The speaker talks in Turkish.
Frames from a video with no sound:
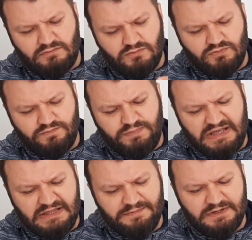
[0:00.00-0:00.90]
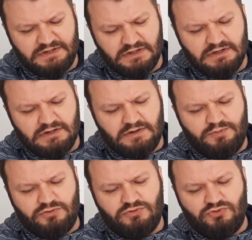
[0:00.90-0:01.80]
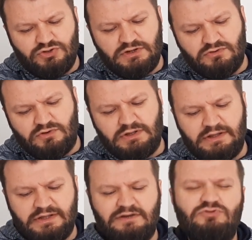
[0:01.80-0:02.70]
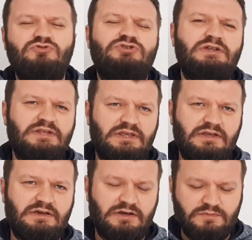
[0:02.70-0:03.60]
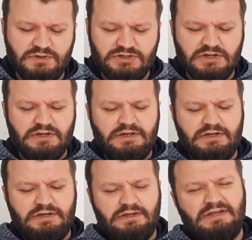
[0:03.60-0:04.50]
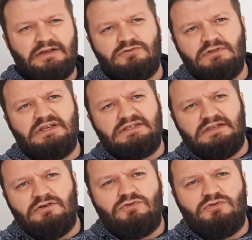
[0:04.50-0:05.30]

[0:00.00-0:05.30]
belli bir raporun üzerinde olanlar 90 dakikaymış. Ee, yani dolayısıyla